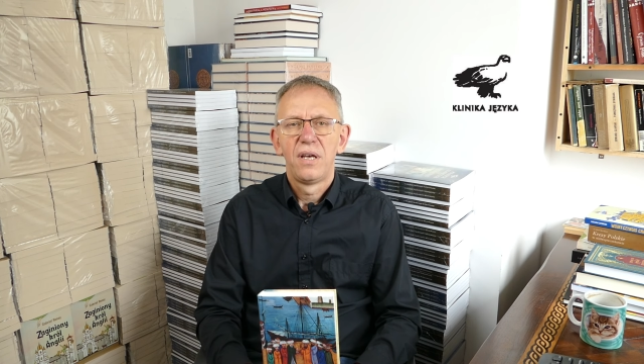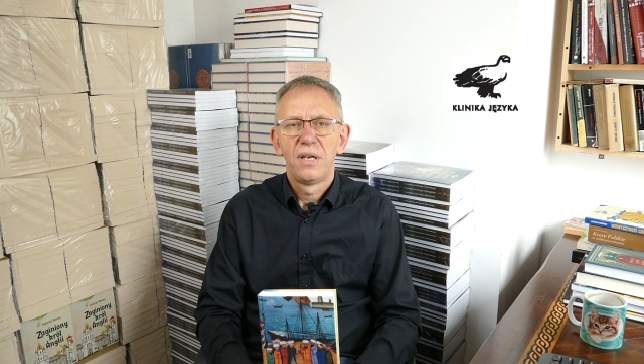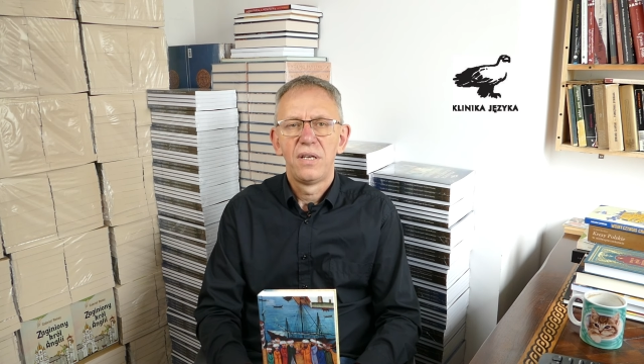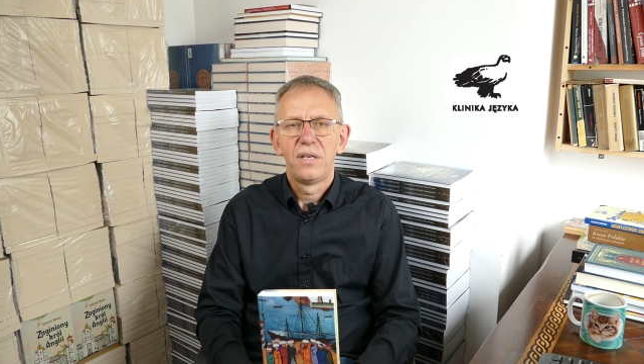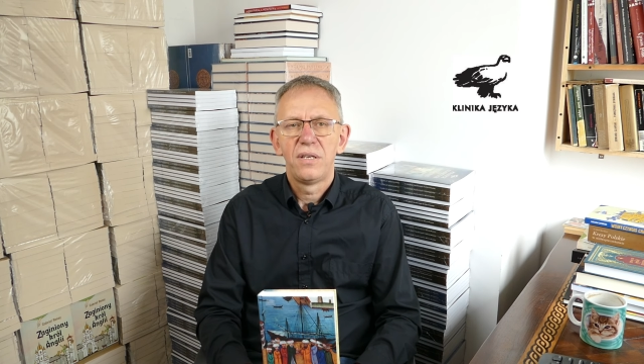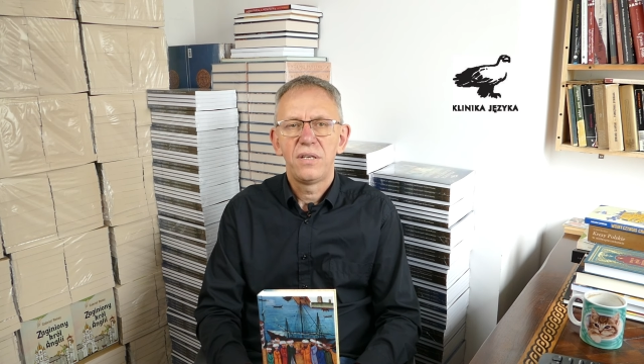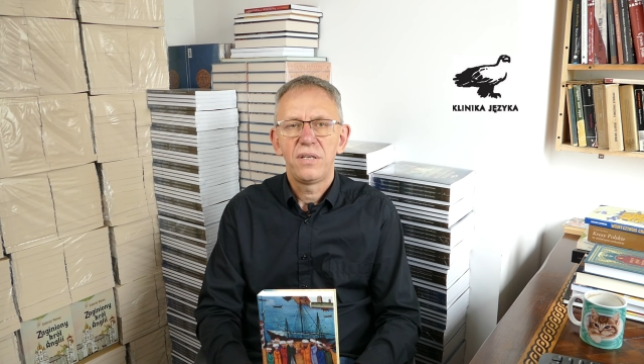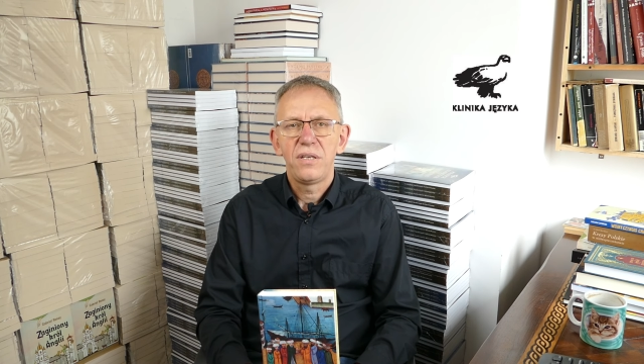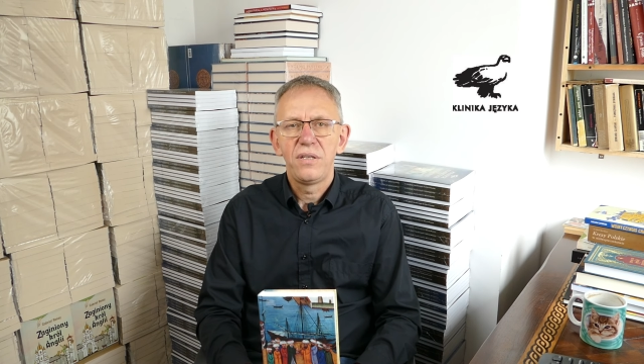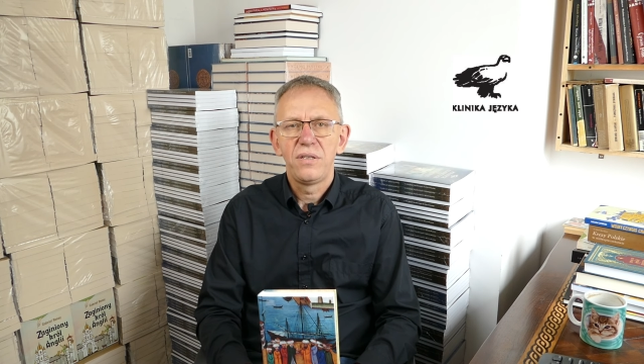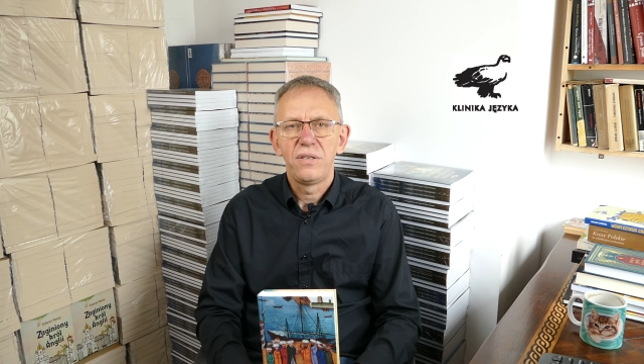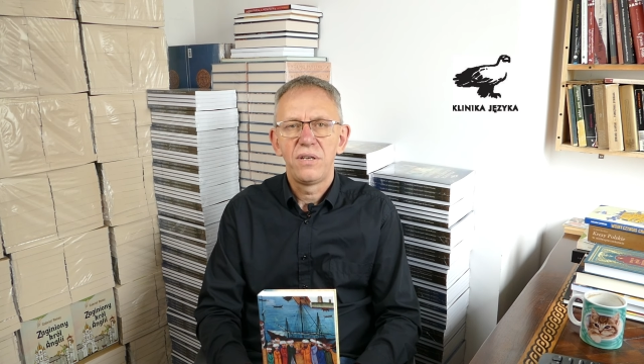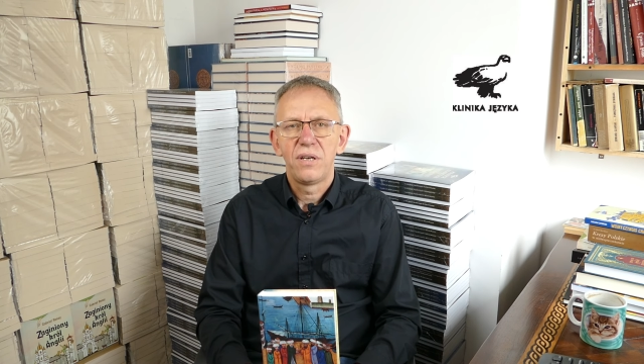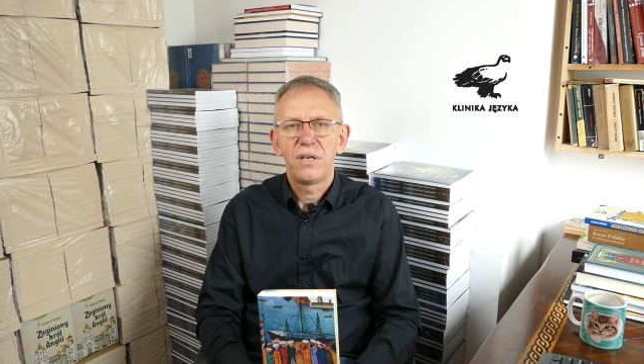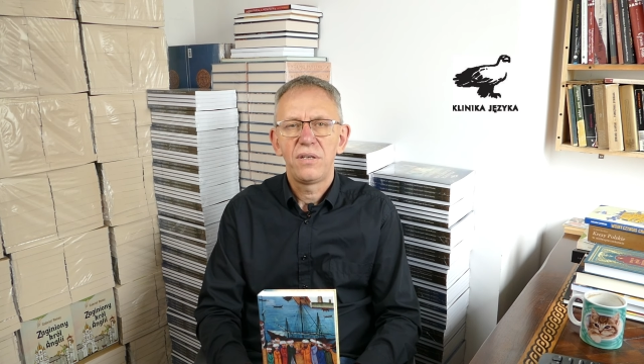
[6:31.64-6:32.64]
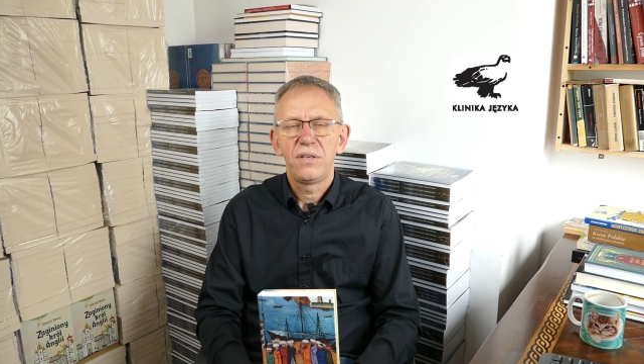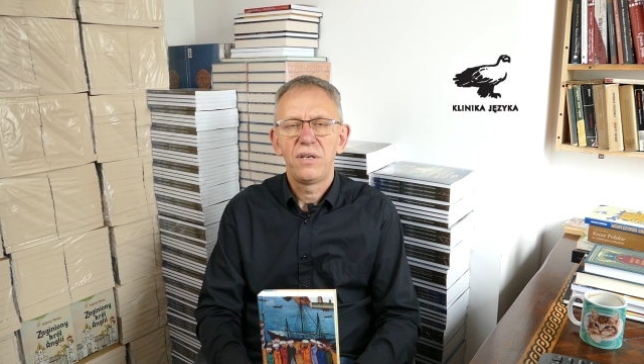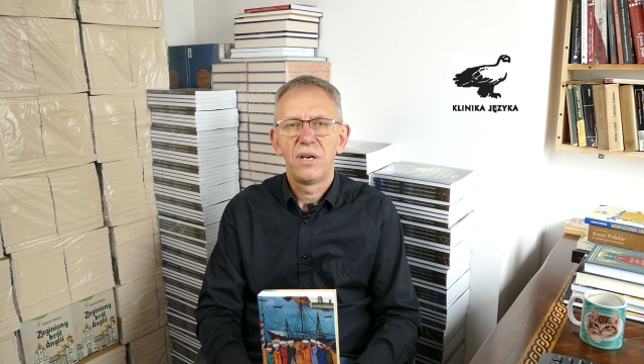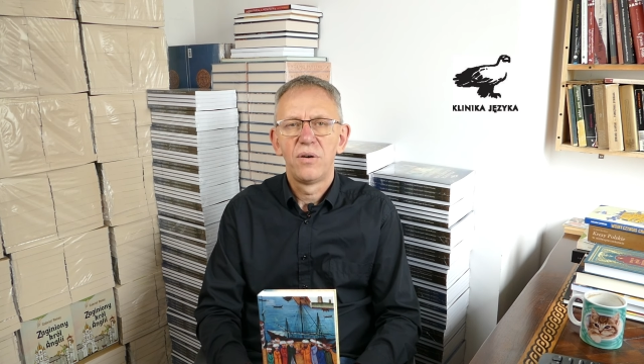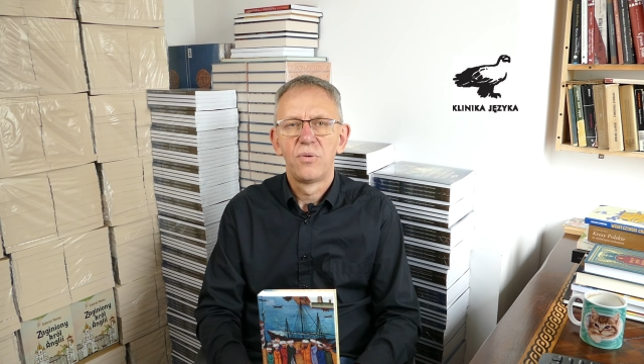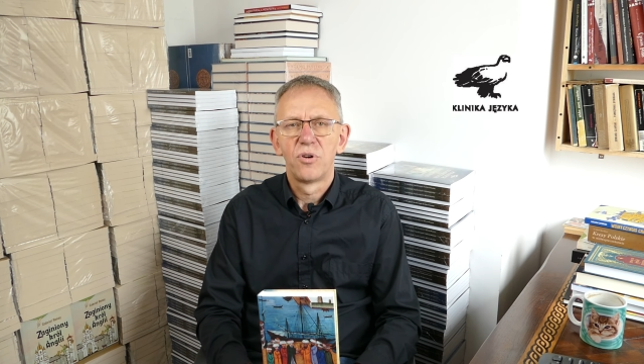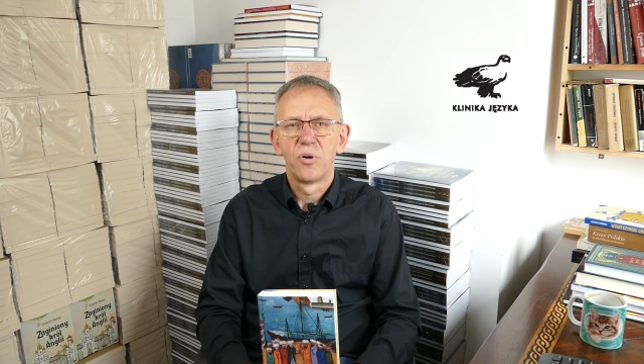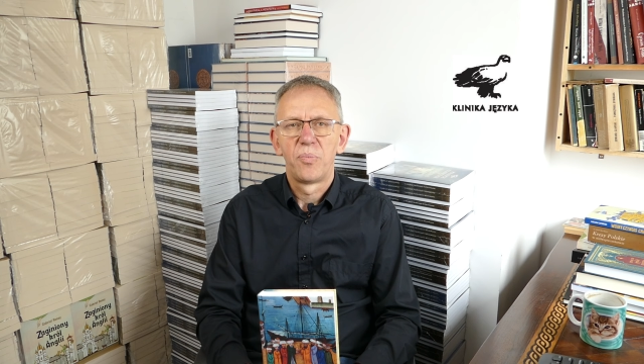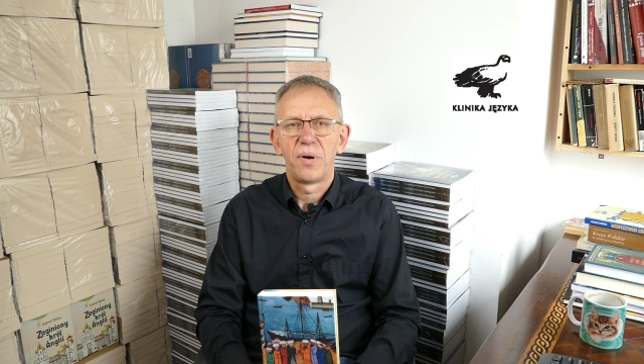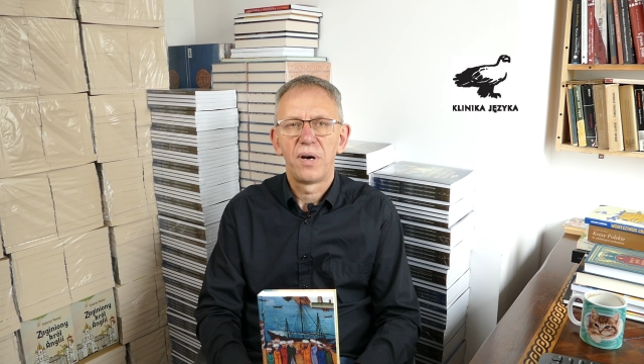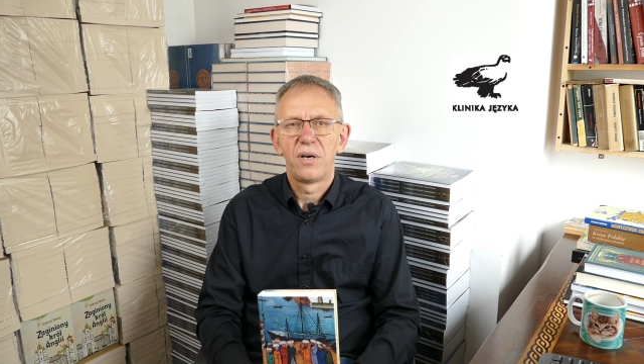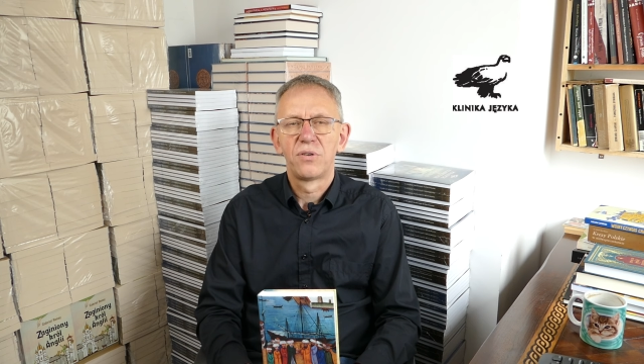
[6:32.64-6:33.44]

E, Indie i Europa,